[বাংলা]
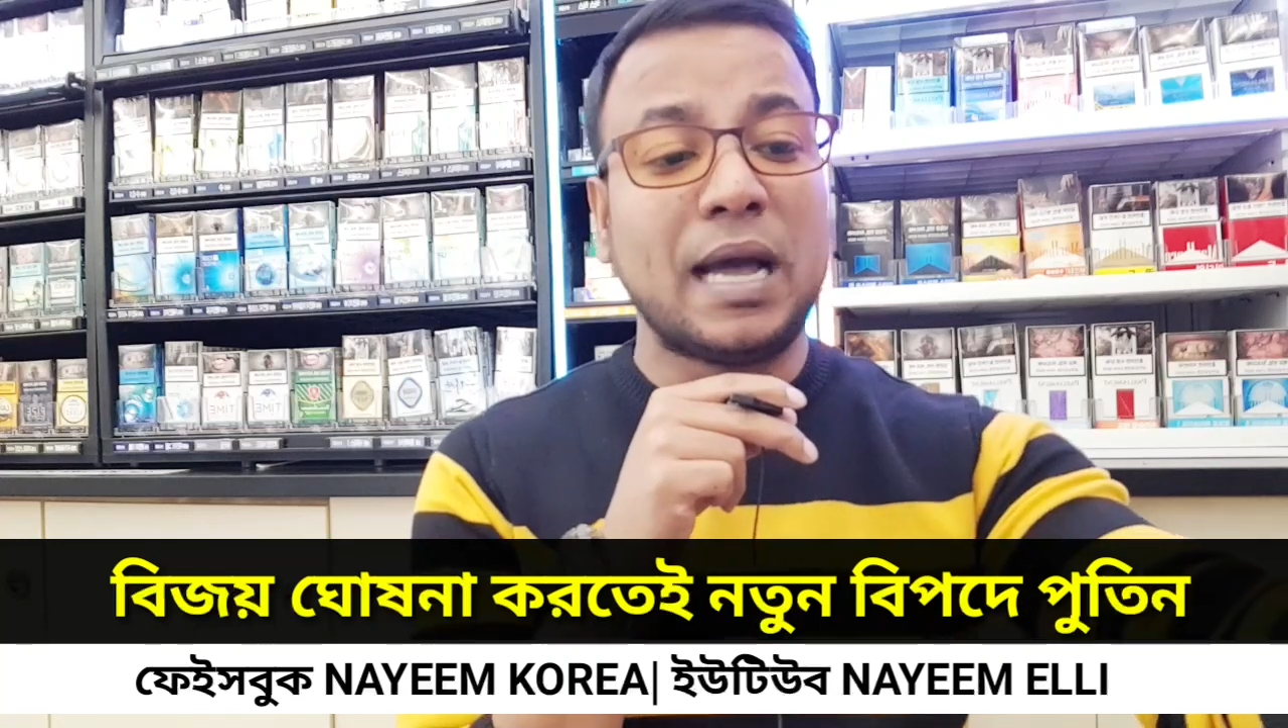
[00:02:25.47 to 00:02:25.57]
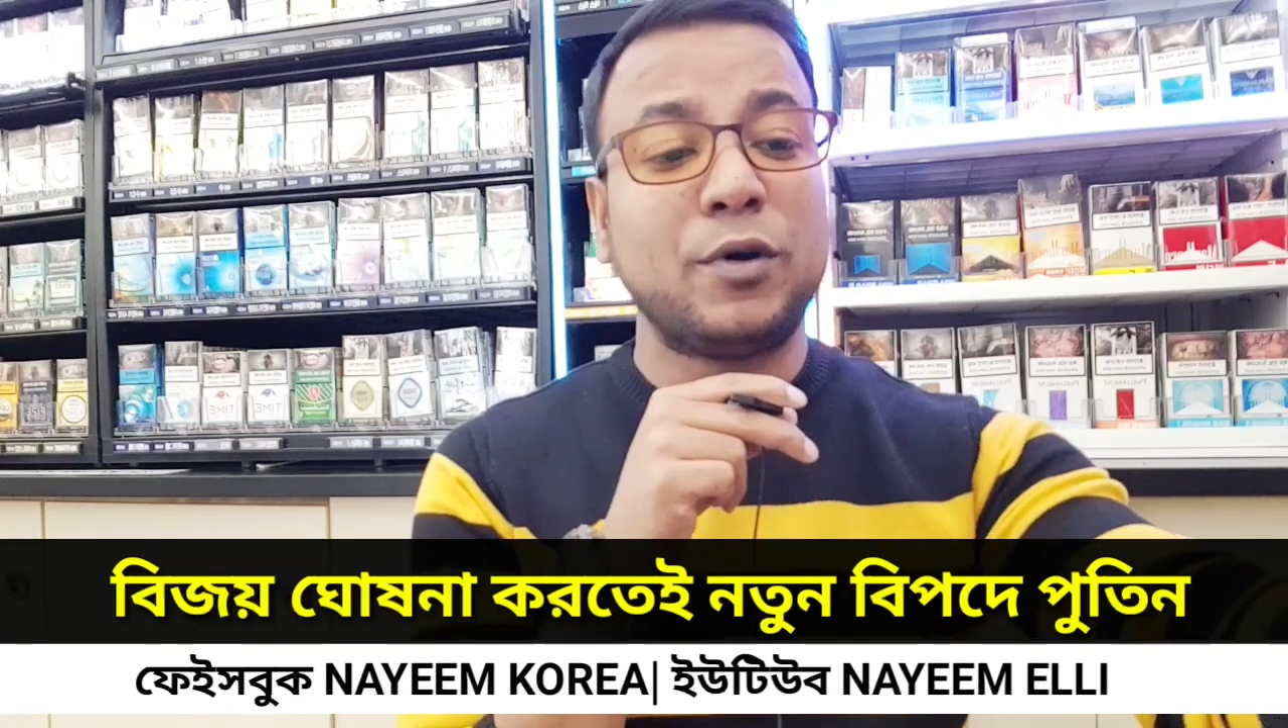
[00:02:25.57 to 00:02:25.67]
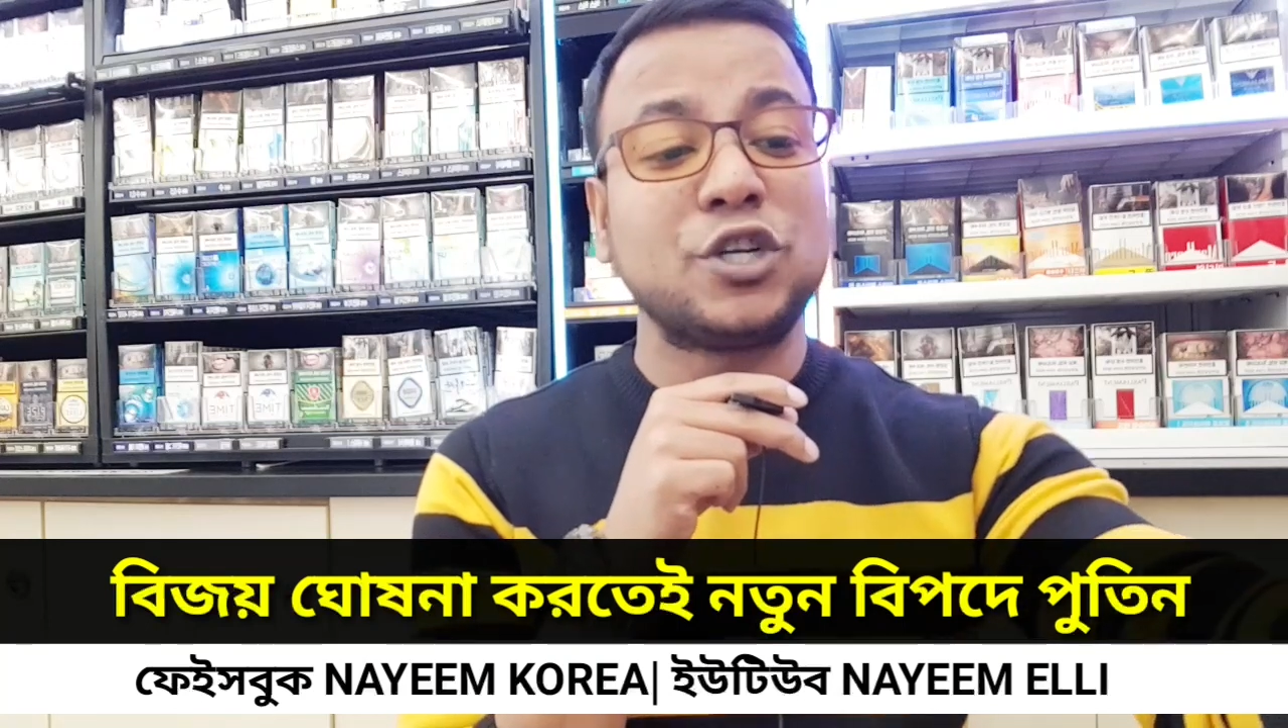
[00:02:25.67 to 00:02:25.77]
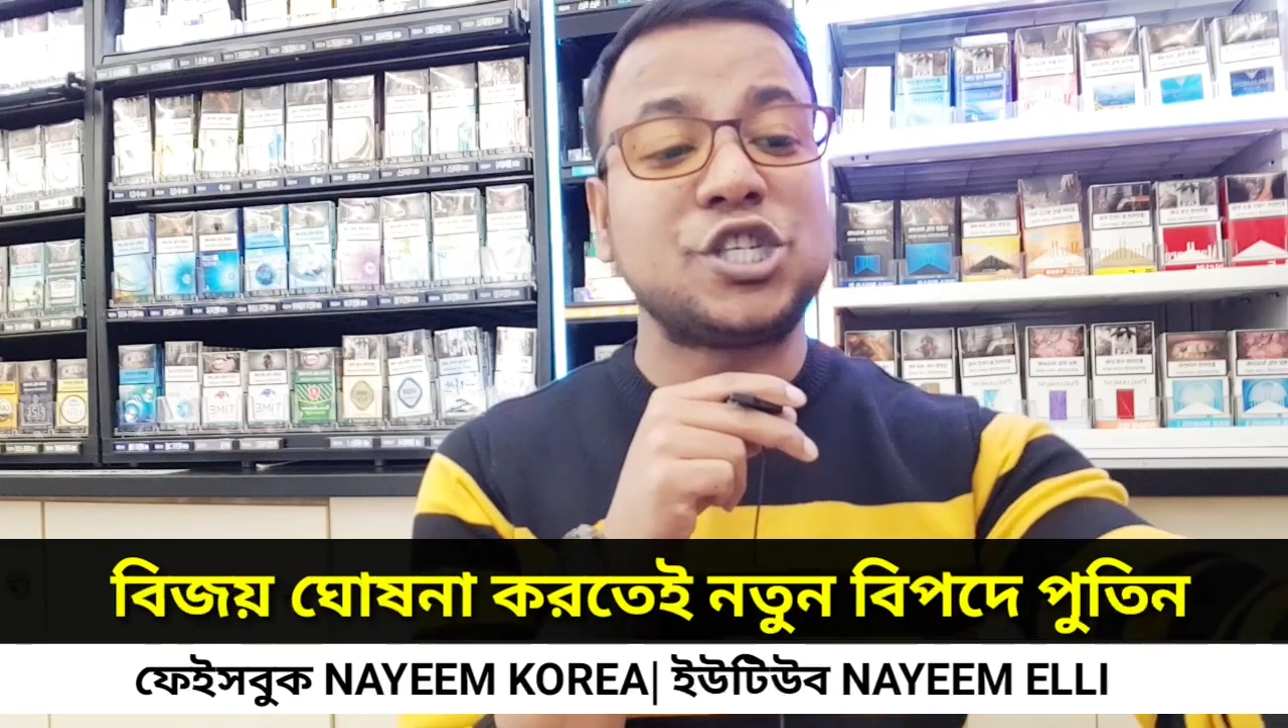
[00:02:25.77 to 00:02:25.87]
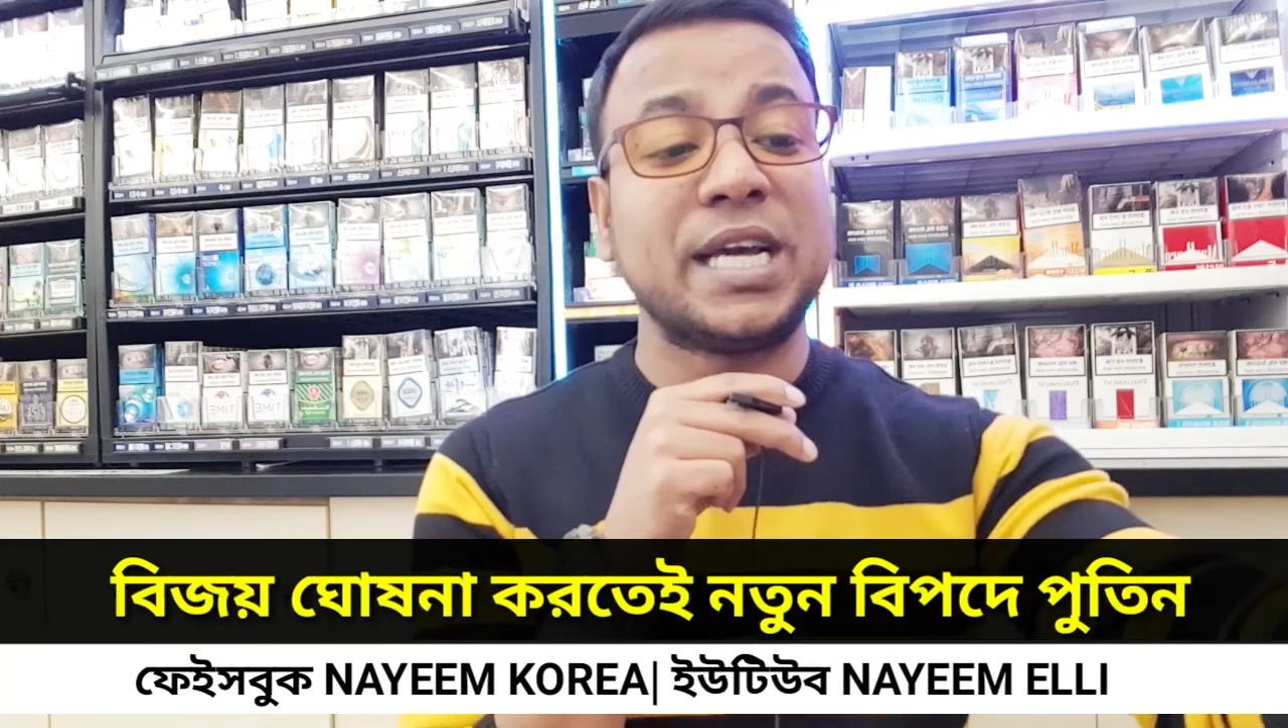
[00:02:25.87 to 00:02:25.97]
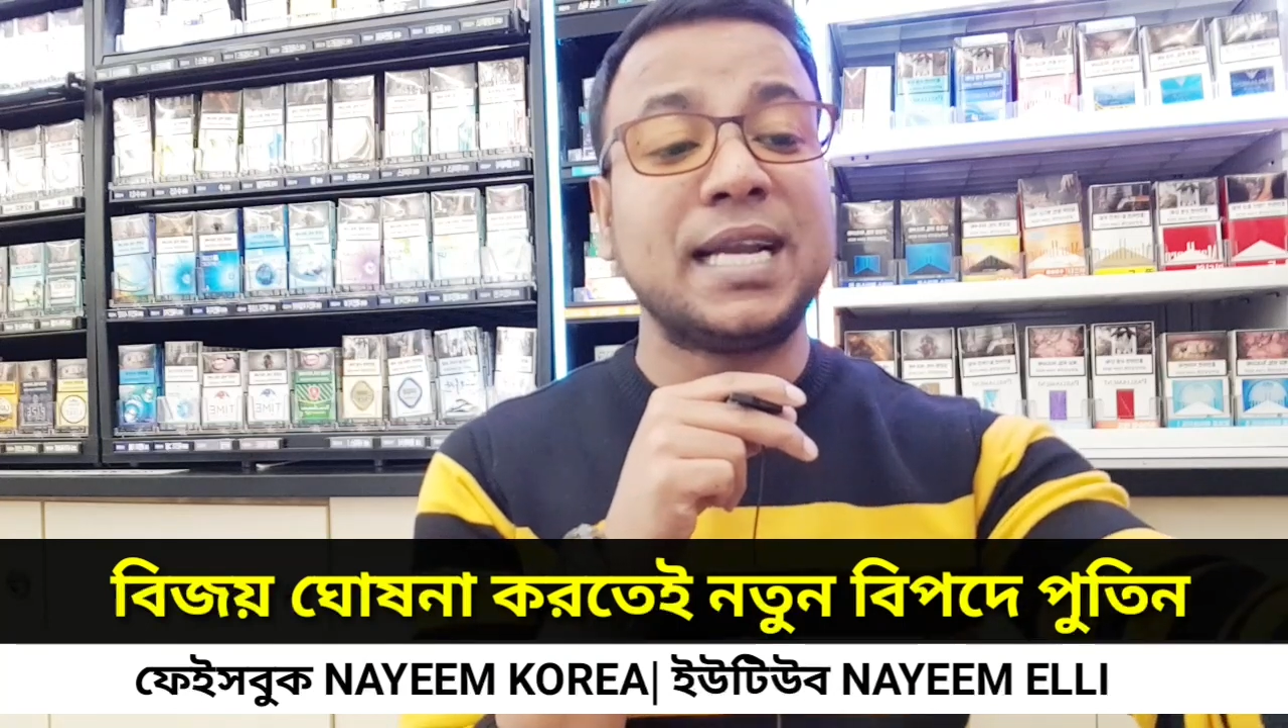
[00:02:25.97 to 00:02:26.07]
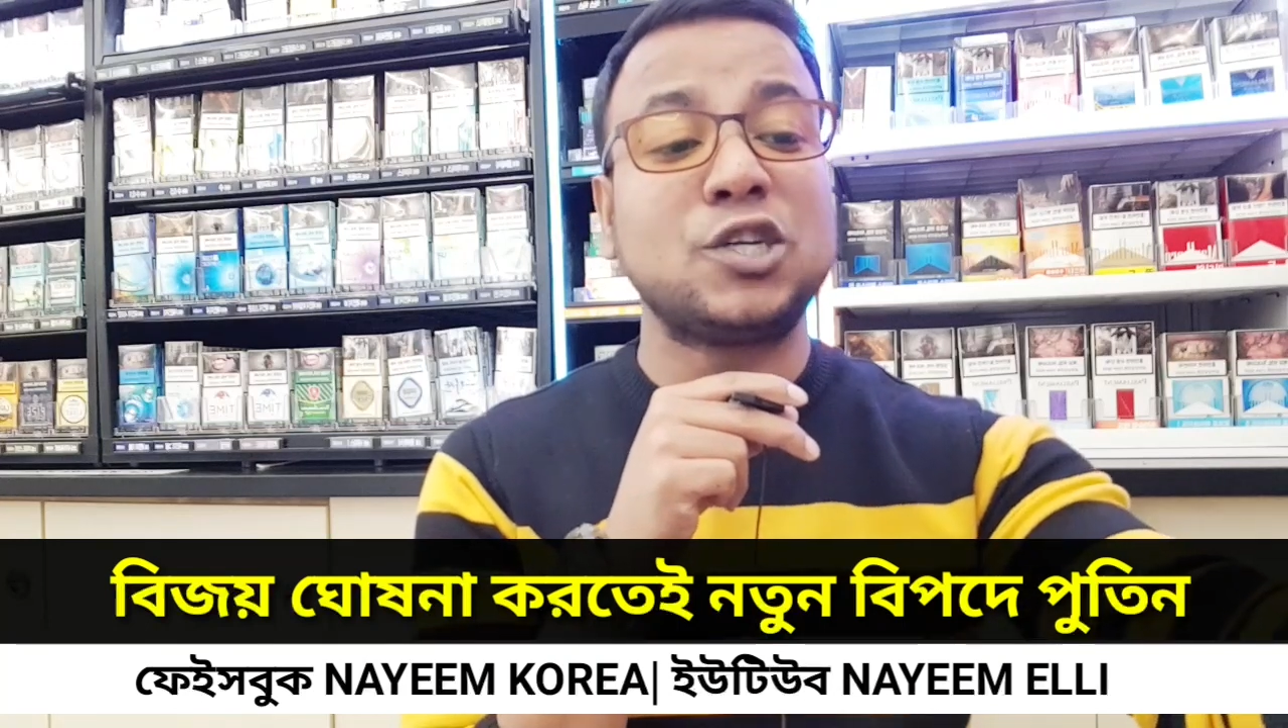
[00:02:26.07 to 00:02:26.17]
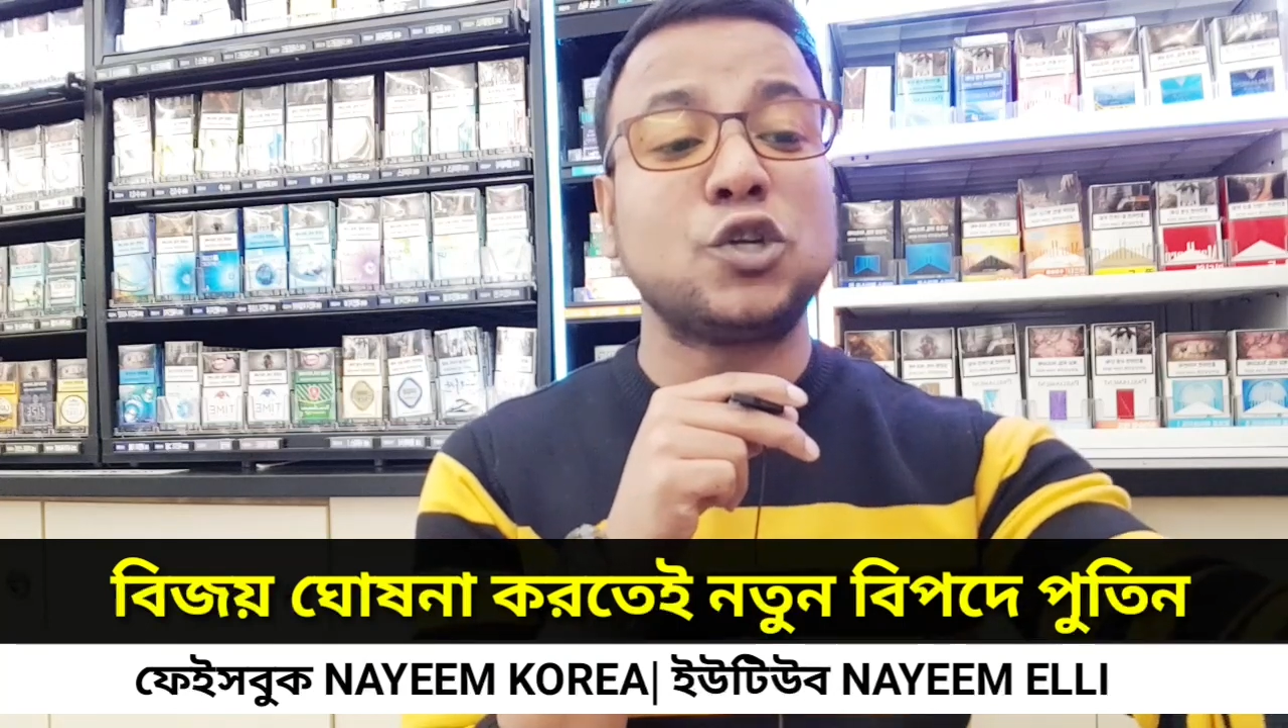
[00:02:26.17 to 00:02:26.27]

এবং সেনা